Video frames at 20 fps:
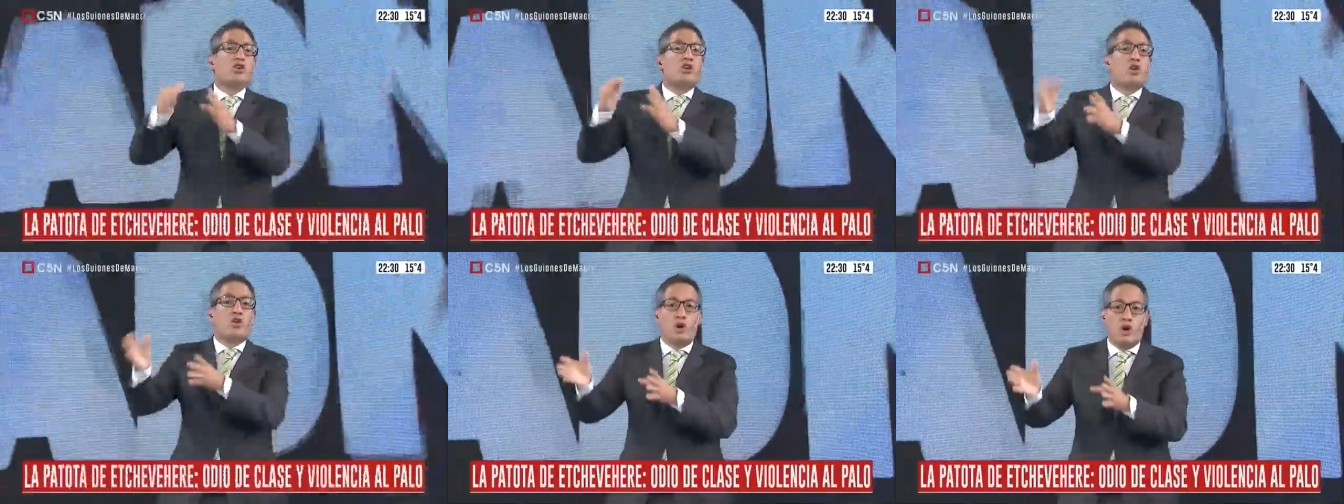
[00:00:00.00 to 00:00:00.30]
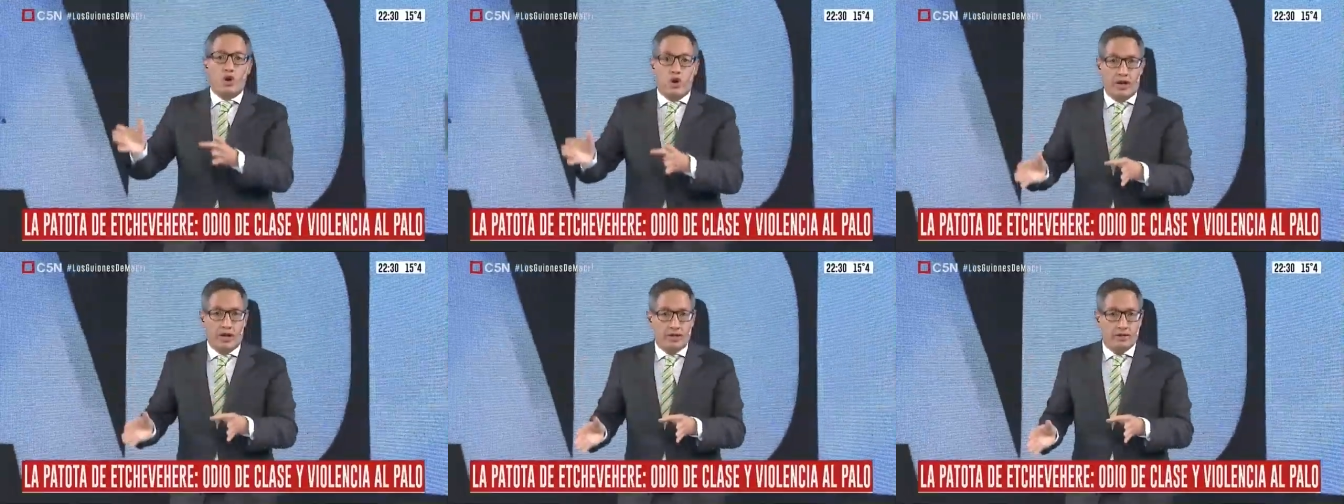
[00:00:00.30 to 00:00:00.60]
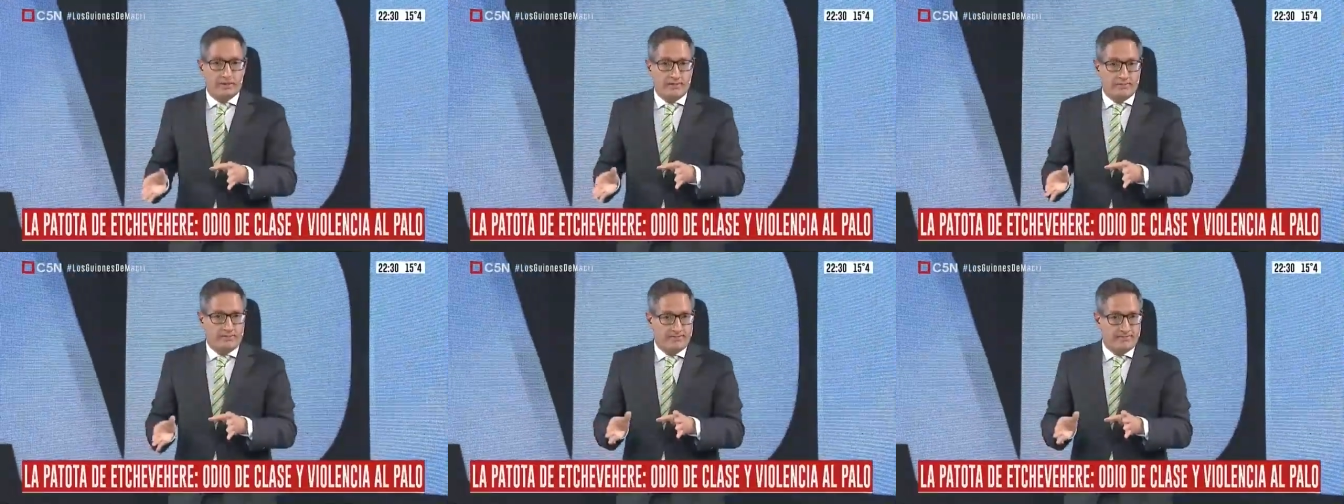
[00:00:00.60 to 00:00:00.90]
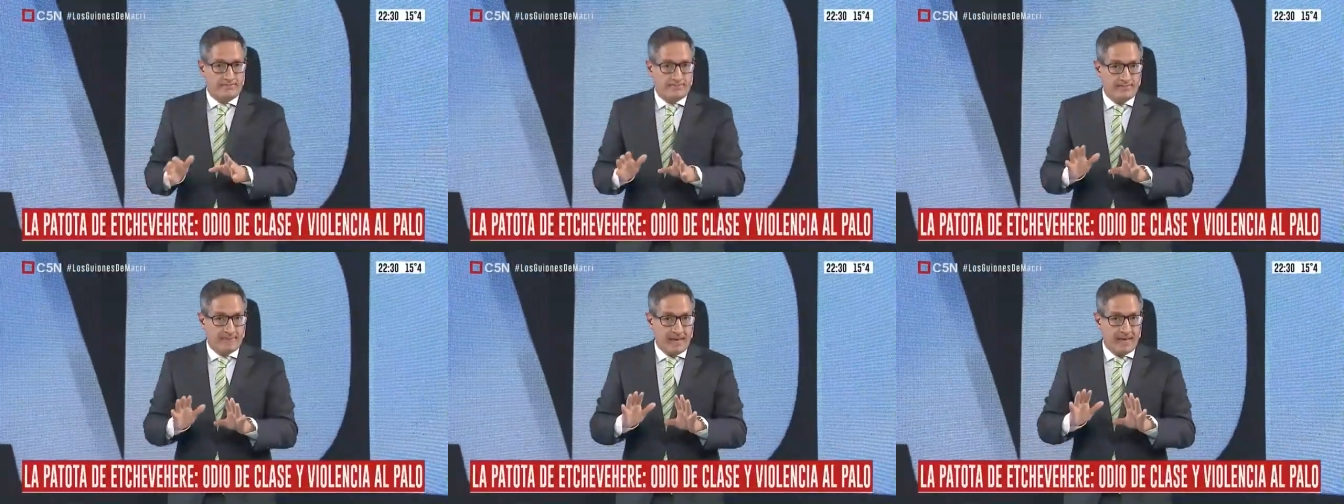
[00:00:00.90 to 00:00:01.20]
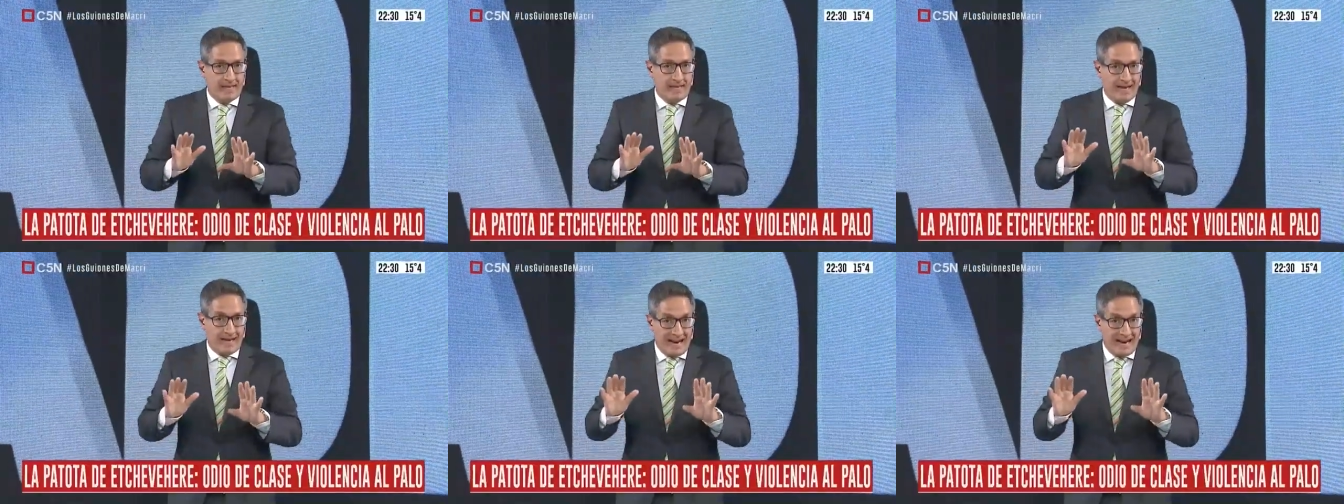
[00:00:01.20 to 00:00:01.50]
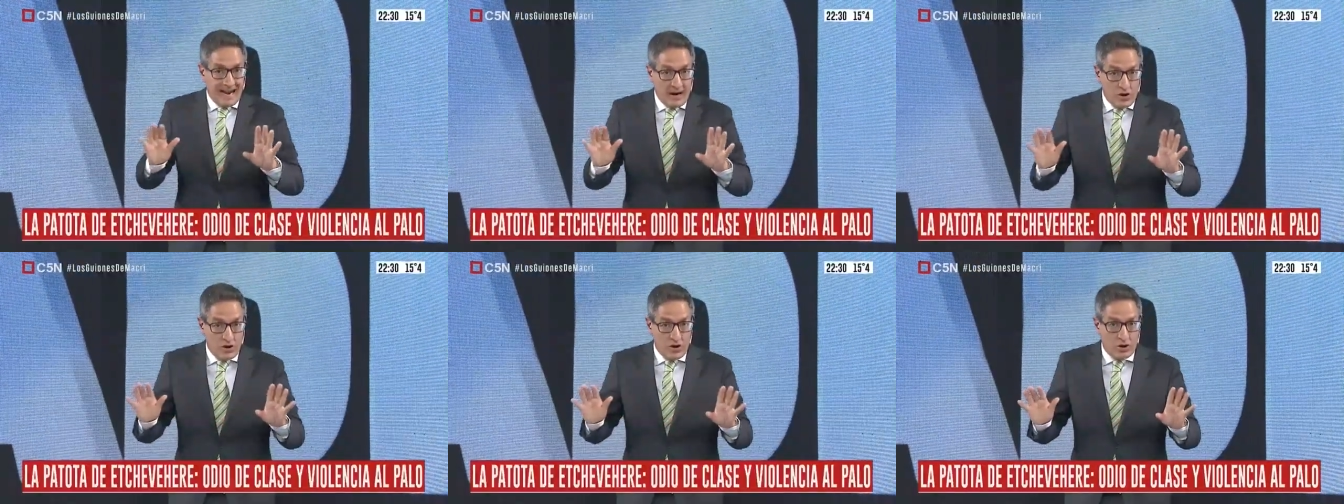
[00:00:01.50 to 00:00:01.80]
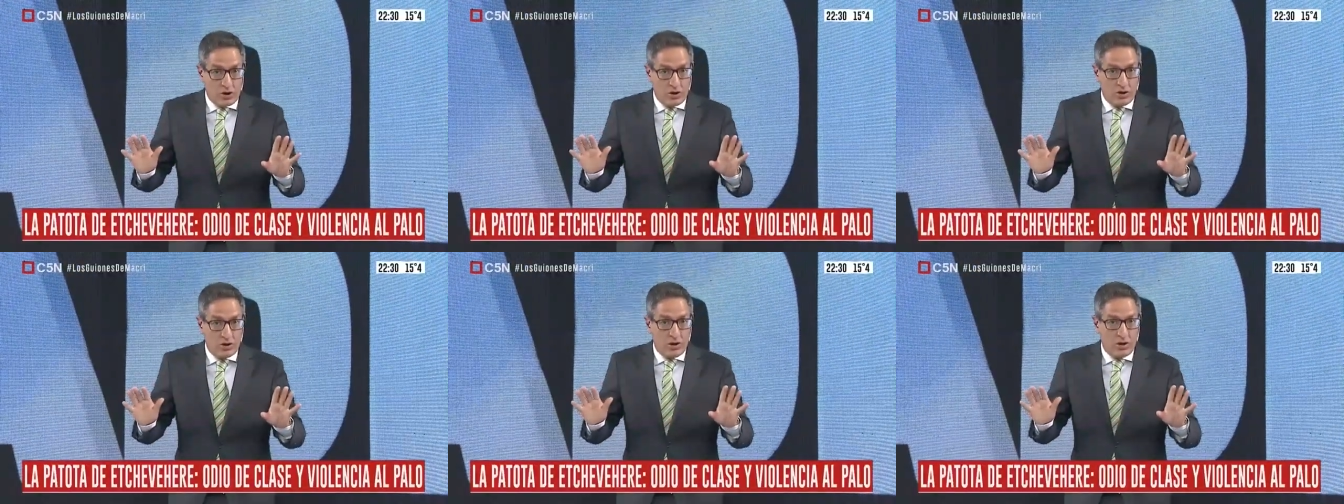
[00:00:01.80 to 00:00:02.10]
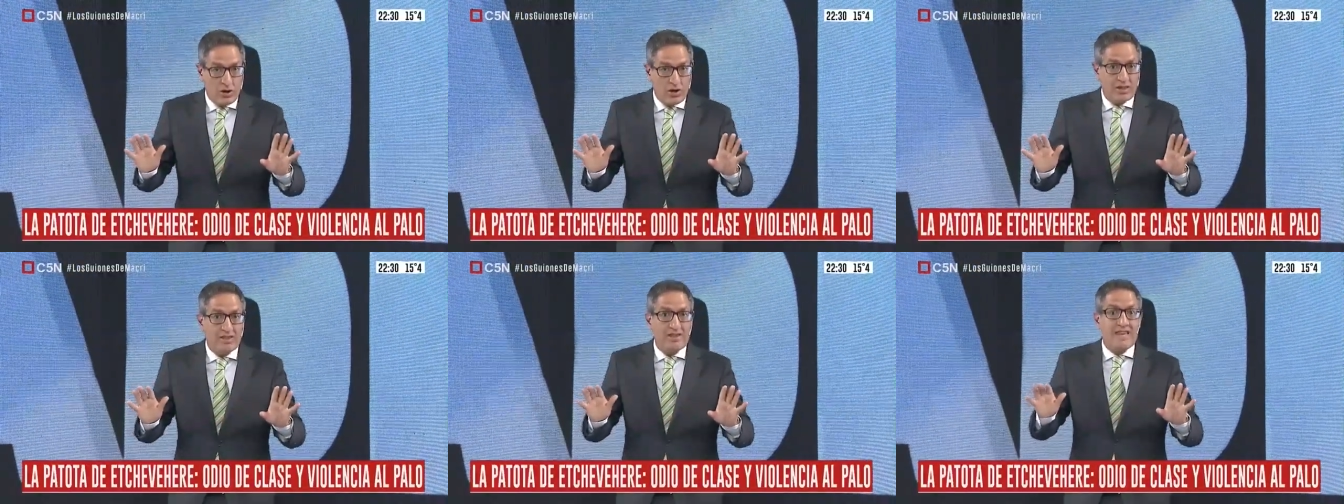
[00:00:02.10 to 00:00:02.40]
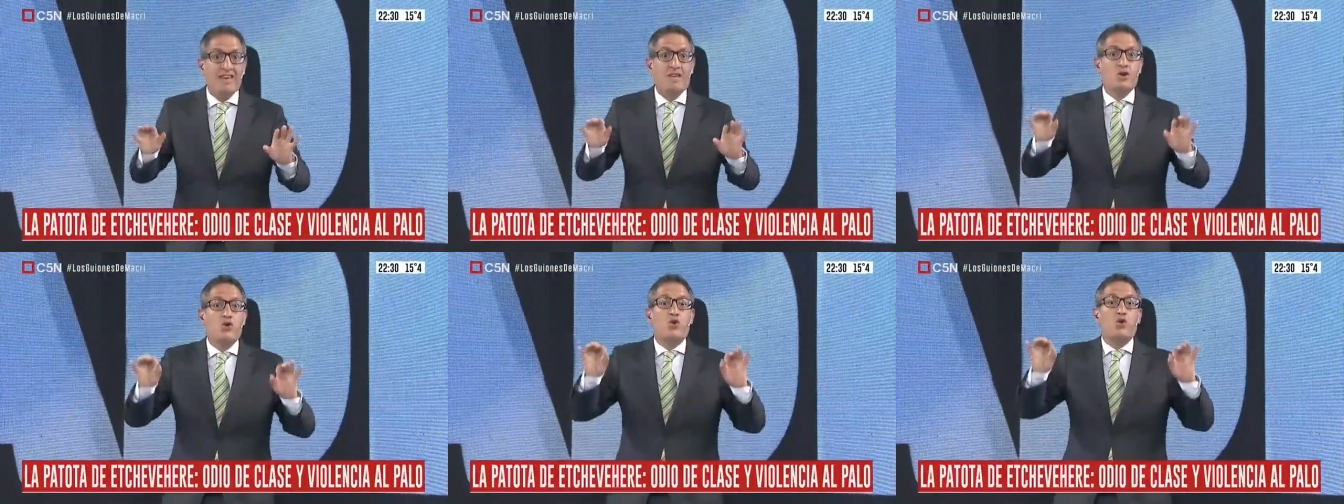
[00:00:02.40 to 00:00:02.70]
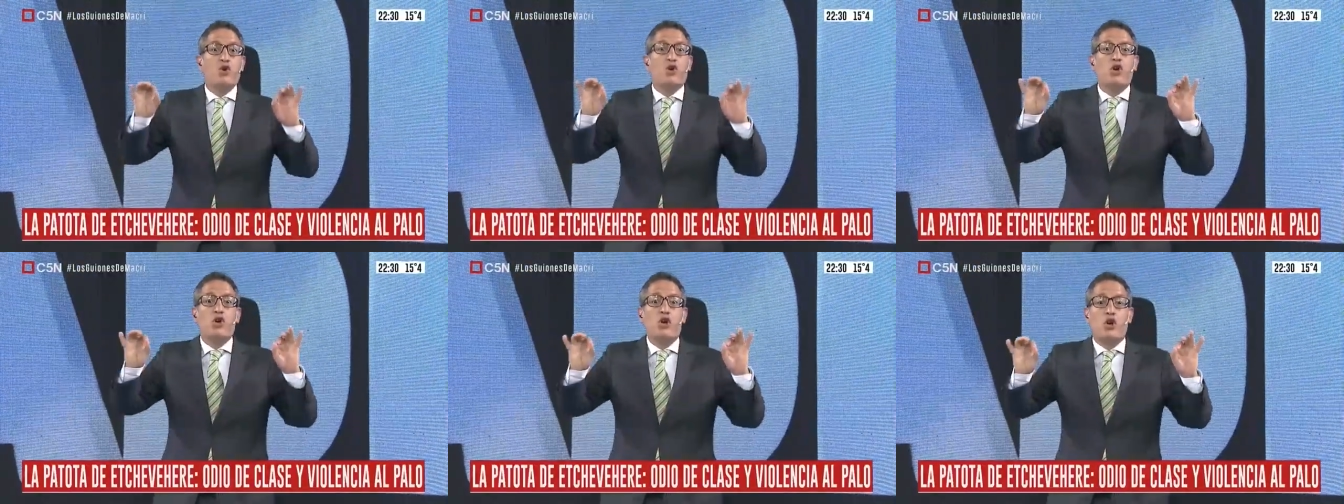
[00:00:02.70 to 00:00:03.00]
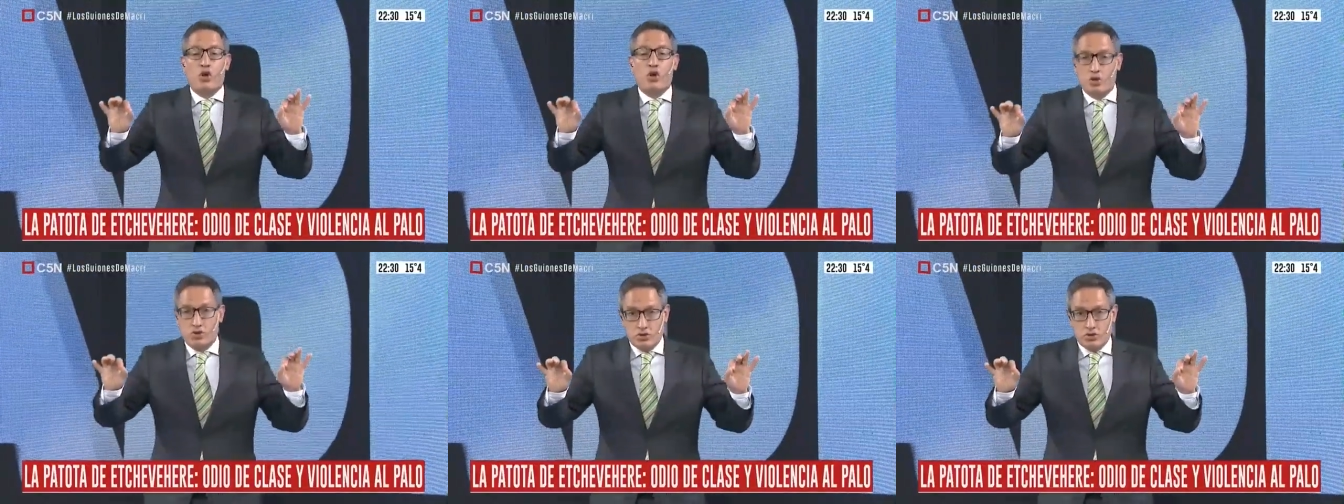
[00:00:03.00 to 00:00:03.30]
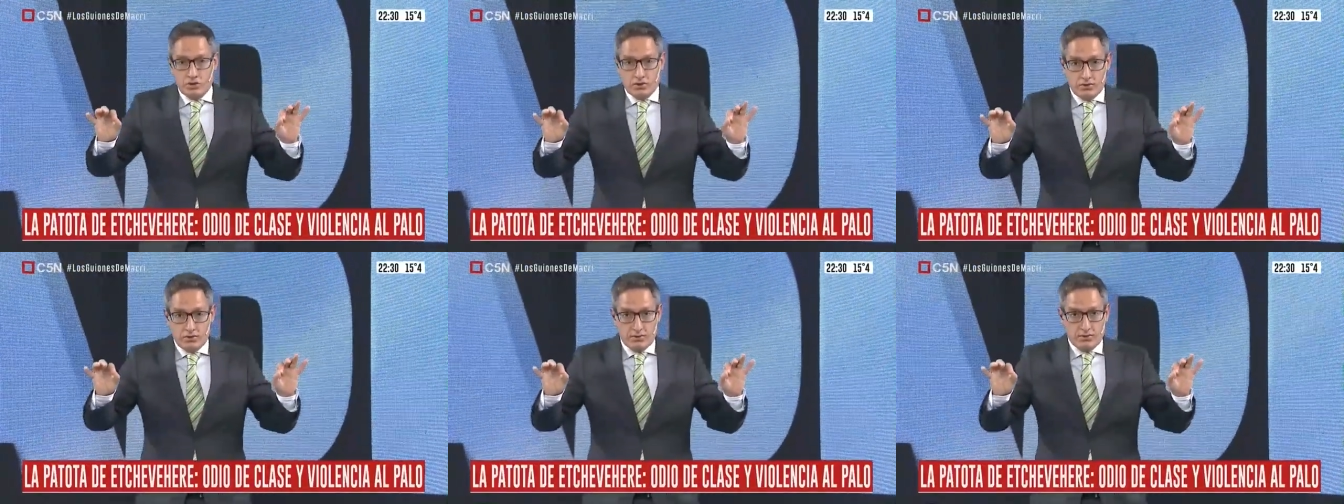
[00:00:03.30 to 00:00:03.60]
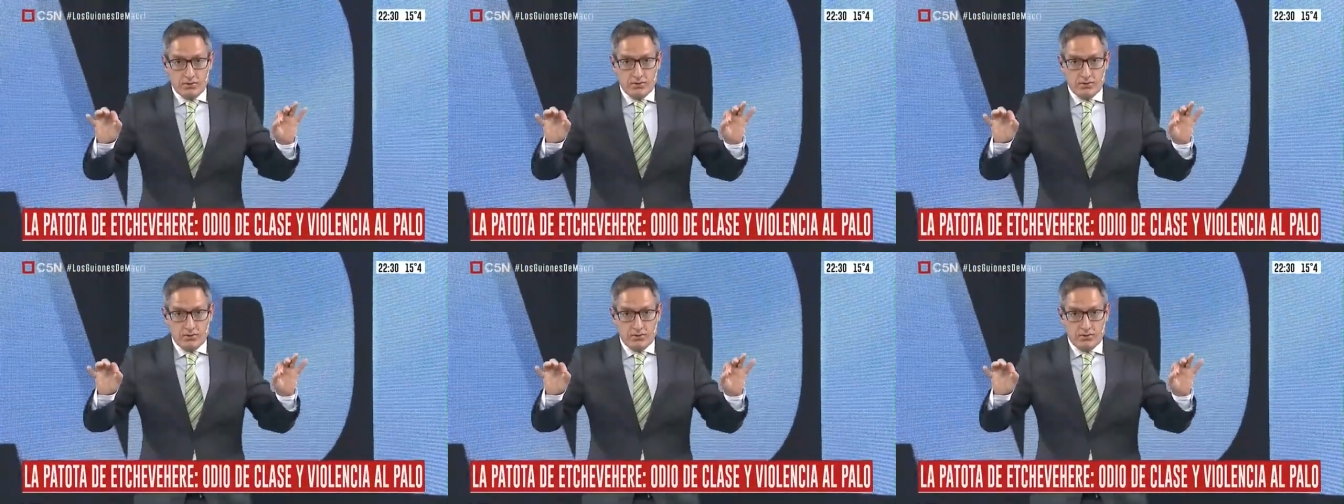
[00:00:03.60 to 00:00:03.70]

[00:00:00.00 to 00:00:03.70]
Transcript: ni de Dolores. ¿Está claro? De ninguno de los dos.